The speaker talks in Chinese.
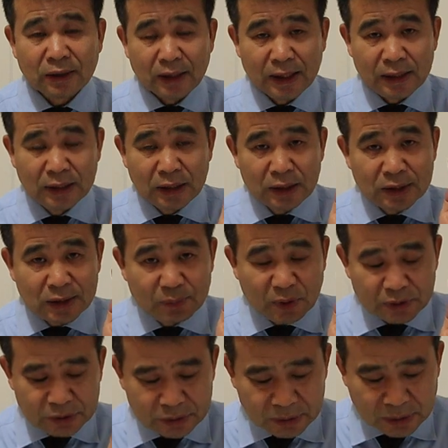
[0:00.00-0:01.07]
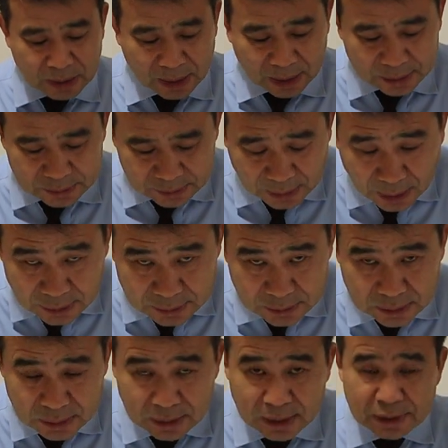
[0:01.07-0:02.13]
OK，那么是啊，他
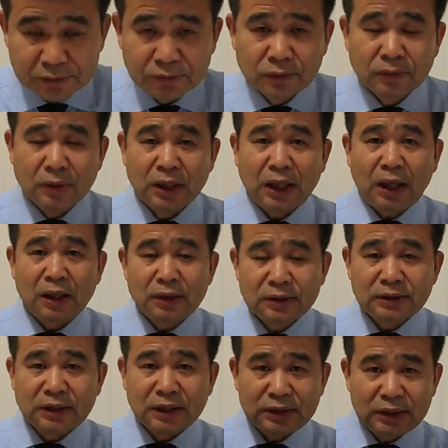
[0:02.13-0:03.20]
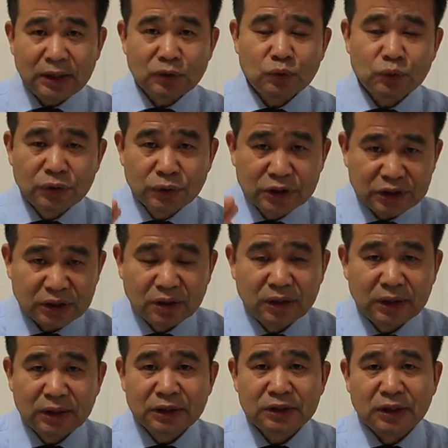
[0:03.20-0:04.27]
是可以复活的，而且耶稣就行
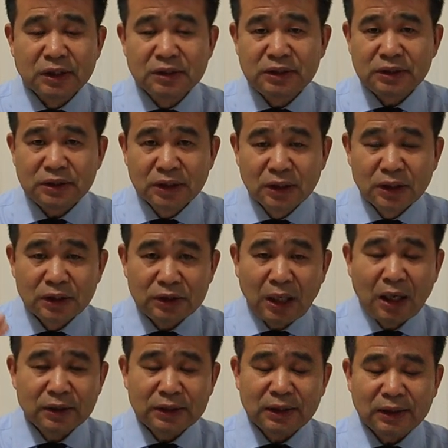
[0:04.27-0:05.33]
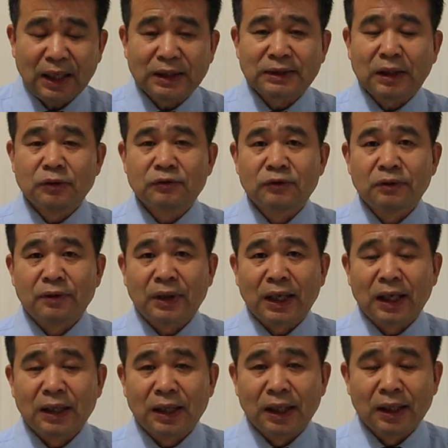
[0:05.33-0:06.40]
了这个神迹，让这个拉萨路复活
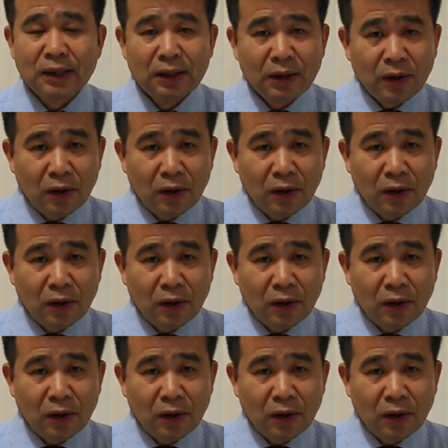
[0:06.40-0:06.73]
了啊。